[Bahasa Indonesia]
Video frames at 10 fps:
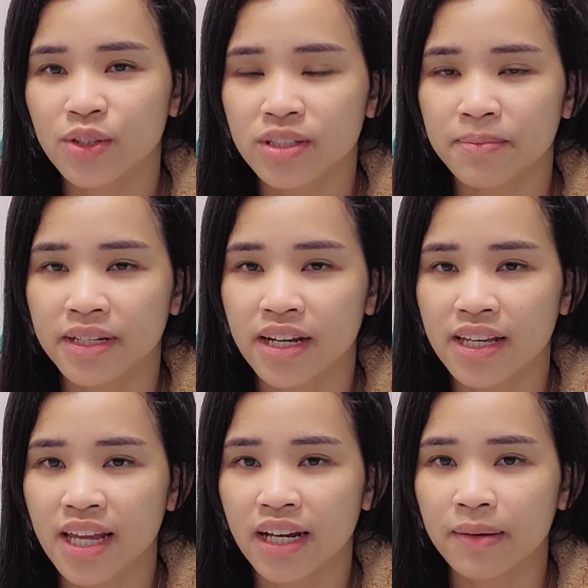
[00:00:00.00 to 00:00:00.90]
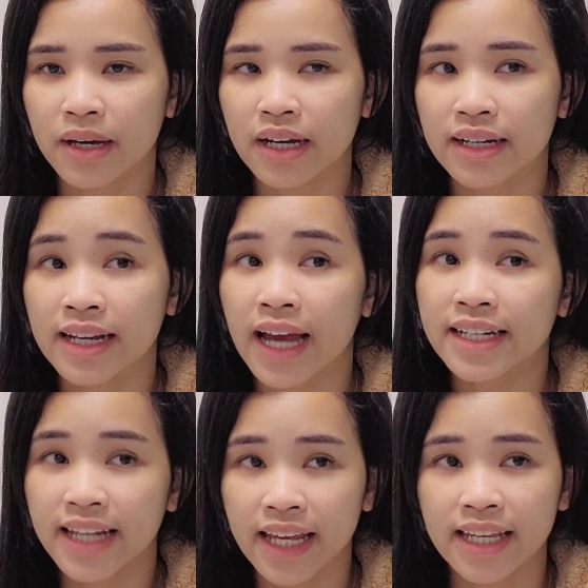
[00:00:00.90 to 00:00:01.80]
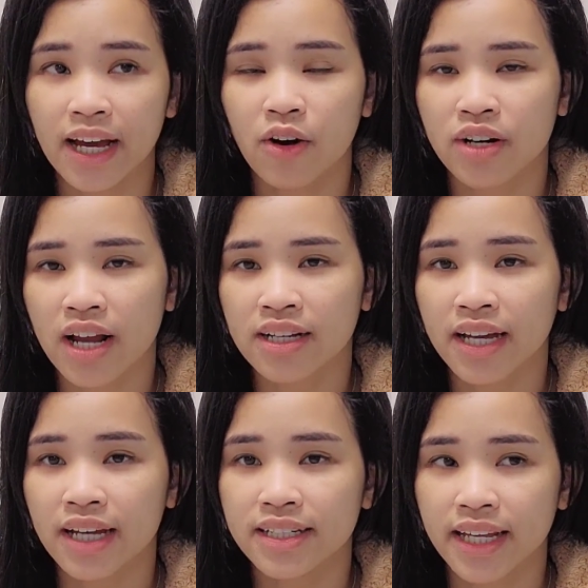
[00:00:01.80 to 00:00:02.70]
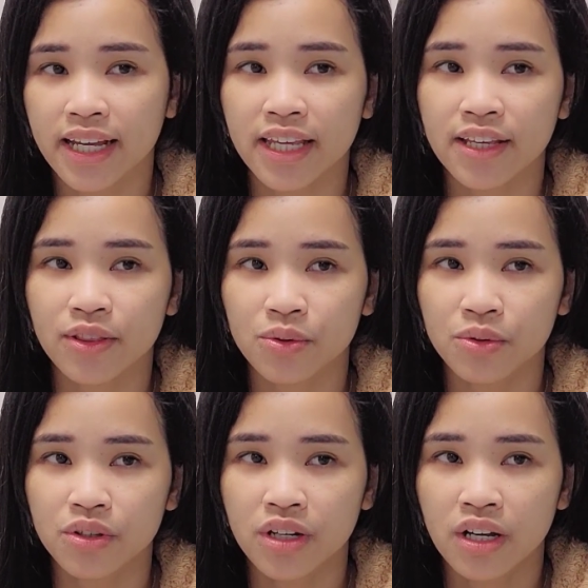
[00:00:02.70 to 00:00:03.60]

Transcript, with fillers: sebenarnya uh, gade ya, orang gade kayak gitu.